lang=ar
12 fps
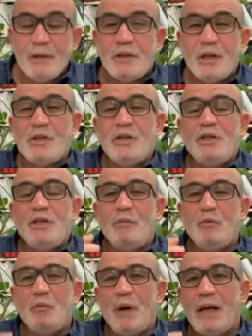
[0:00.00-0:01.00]
التجنيس
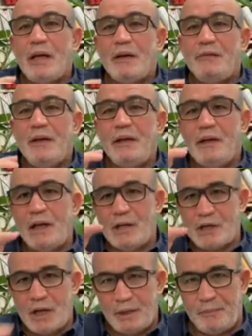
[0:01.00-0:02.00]
المبالغ فيه
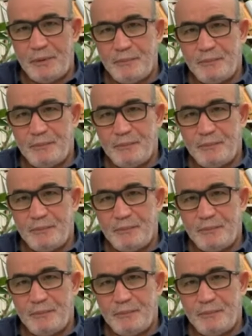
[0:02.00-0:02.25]
للأجانب